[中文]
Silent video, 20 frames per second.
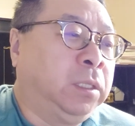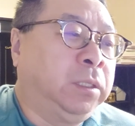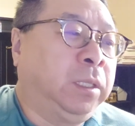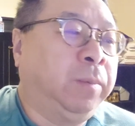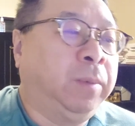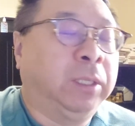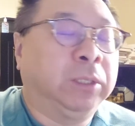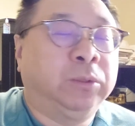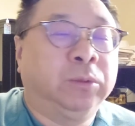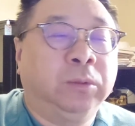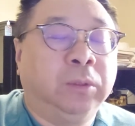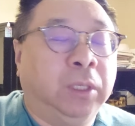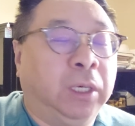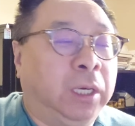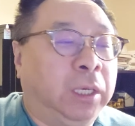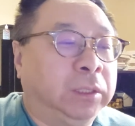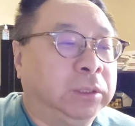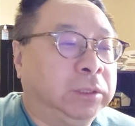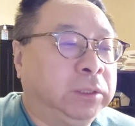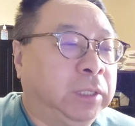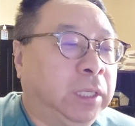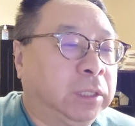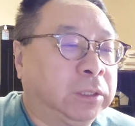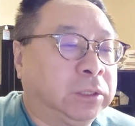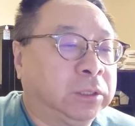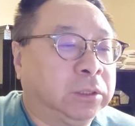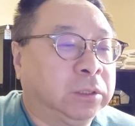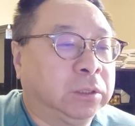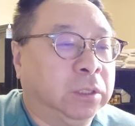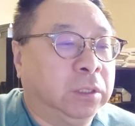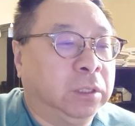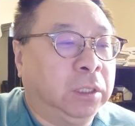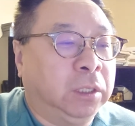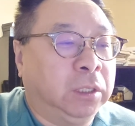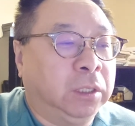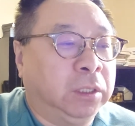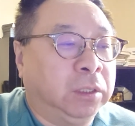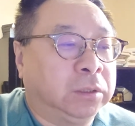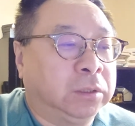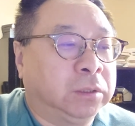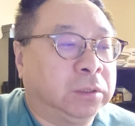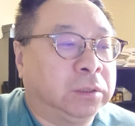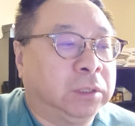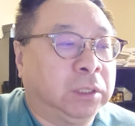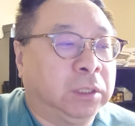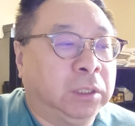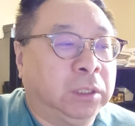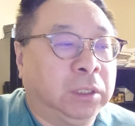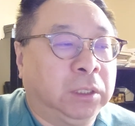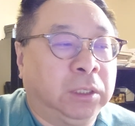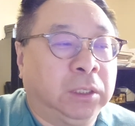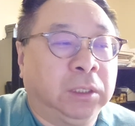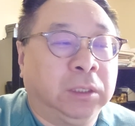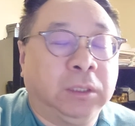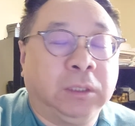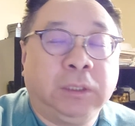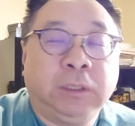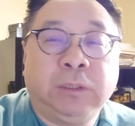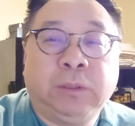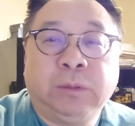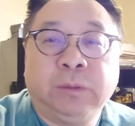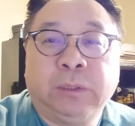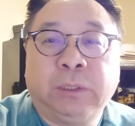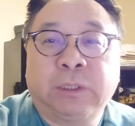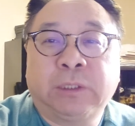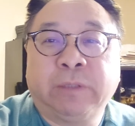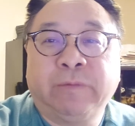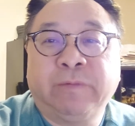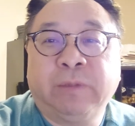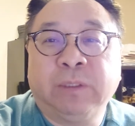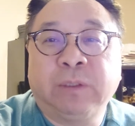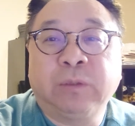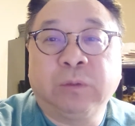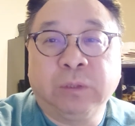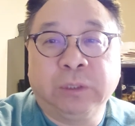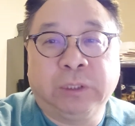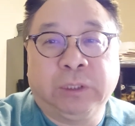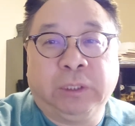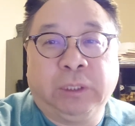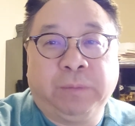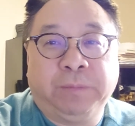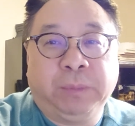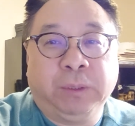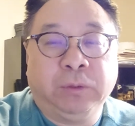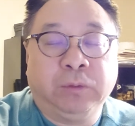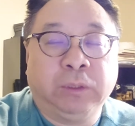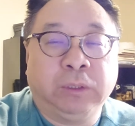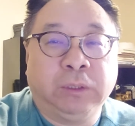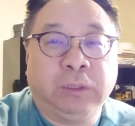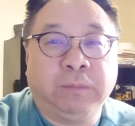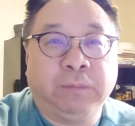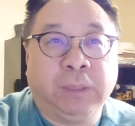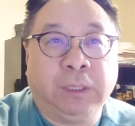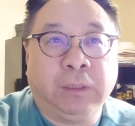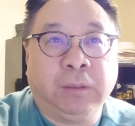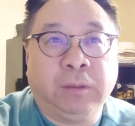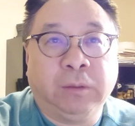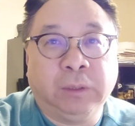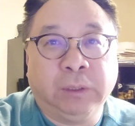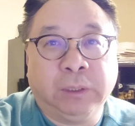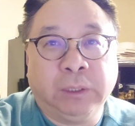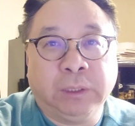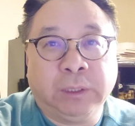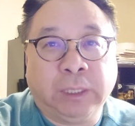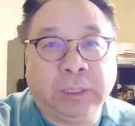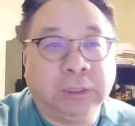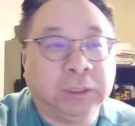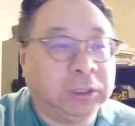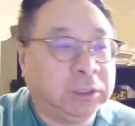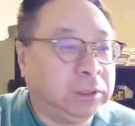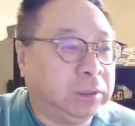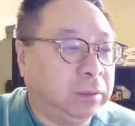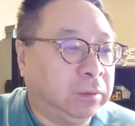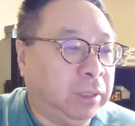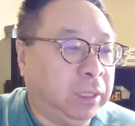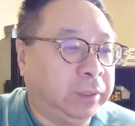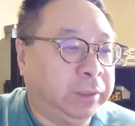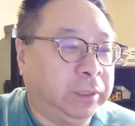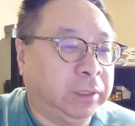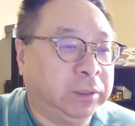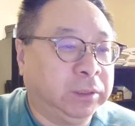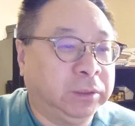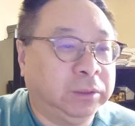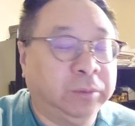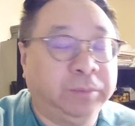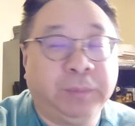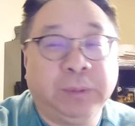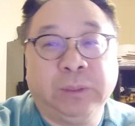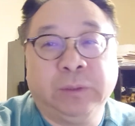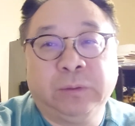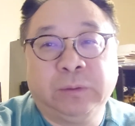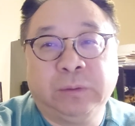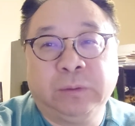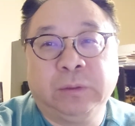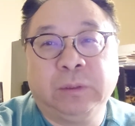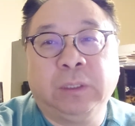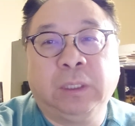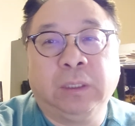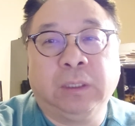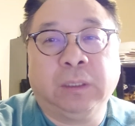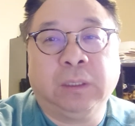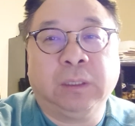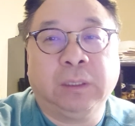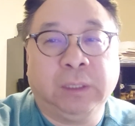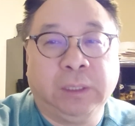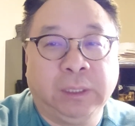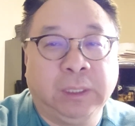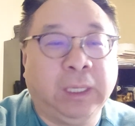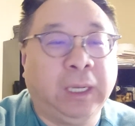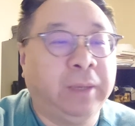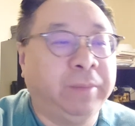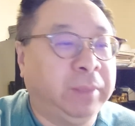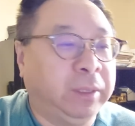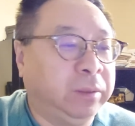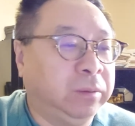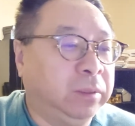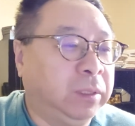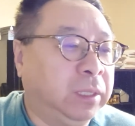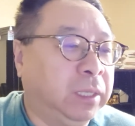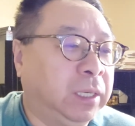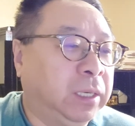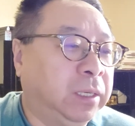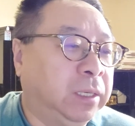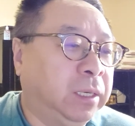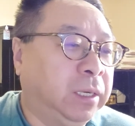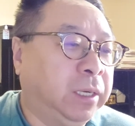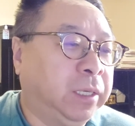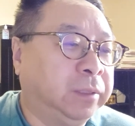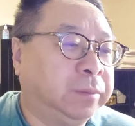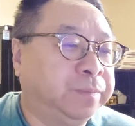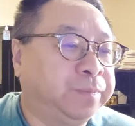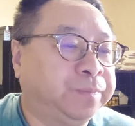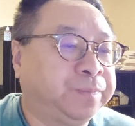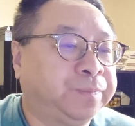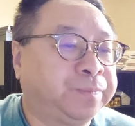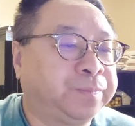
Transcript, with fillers: 那么，如果你要是呃这个 E 二 的身份终止，比如说你没有获得延期的话呢，你就必须要离开美国了啊。